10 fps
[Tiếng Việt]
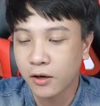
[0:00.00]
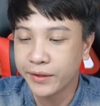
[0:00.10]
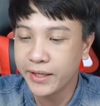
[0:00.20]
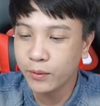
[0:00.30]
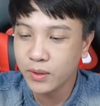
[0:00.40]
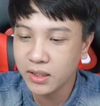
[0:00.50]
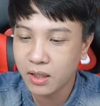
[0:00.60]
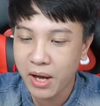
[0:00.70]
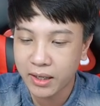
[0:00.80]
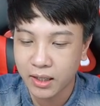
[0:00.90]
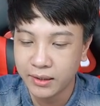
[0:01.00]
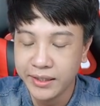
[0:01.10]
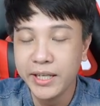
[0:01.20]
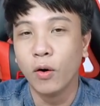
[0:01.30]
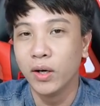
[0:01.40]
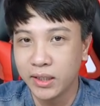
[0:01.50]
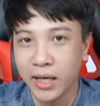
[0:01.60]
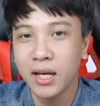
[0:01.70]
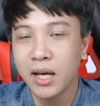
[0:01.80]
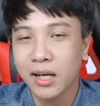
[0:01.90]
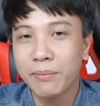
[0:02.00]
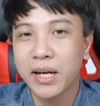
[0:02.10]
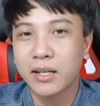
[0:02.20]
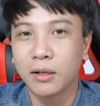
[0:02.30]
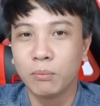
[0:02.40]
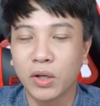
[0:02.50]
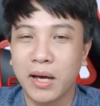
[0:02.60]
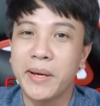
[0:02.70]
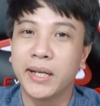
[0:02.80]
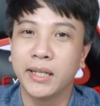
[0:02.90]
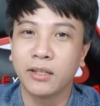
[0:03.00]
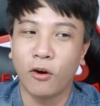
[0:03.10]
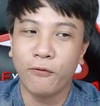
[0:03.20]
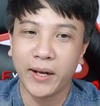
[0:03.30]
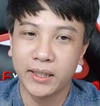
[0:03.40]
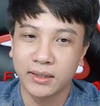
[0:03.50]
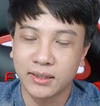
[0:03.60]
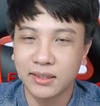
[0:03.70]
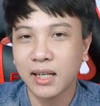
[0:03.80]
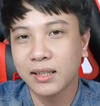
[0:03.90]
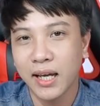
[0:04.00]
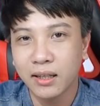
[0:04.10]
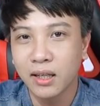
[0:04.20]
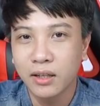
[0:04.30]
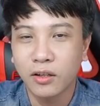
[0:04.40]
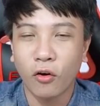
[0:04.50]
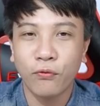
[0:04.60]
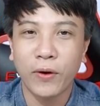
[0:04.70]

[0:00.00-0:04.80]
còn nếu như các bạn cần nhiều hơn thế các bạn cần một cái màn hình nó phải thật sắc nét nó